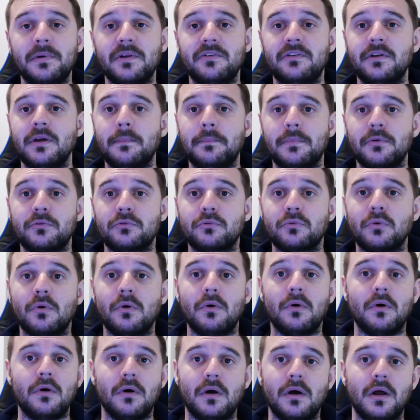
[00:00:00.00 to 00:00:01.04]
plaisir, parce qu'elle
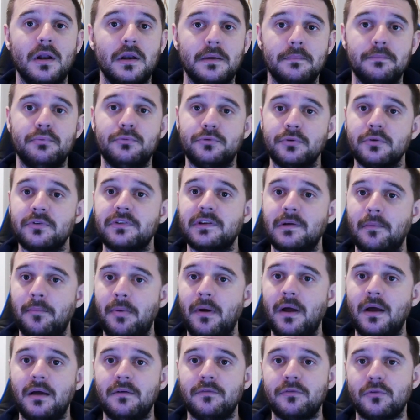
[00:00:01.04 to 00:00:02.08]
euh, elle est plutôt
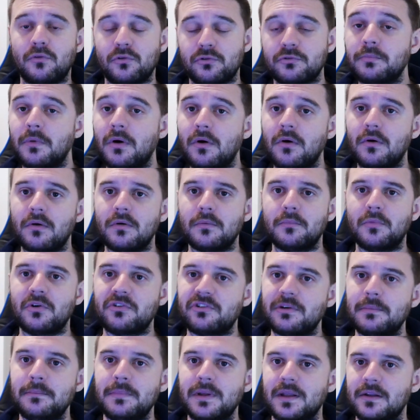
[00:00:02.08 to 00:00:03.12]
sympa, hein, franchement. Euh, moi
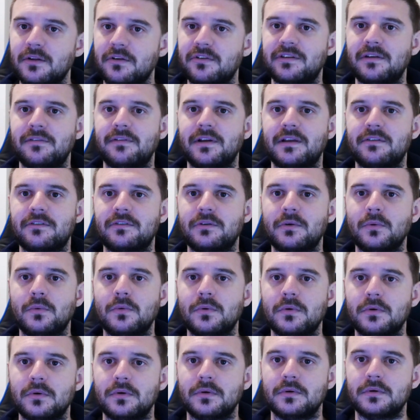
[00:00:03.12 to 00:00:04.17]
j'aime bien dans sa
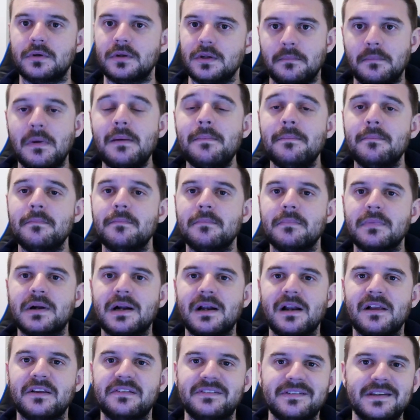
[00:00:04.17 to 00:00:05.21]
version euh, même
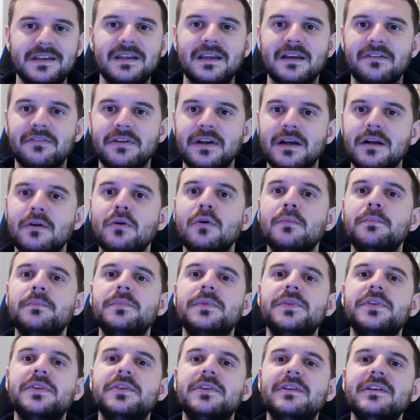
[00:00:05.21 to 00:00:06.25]
classique, avec le
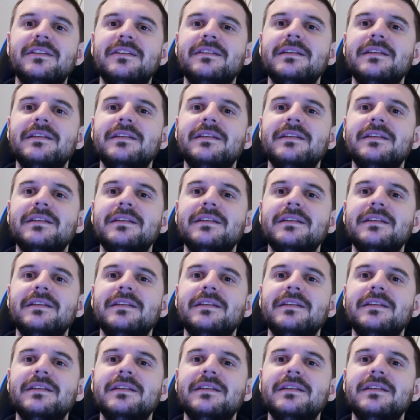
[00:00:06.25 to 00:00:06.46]
petit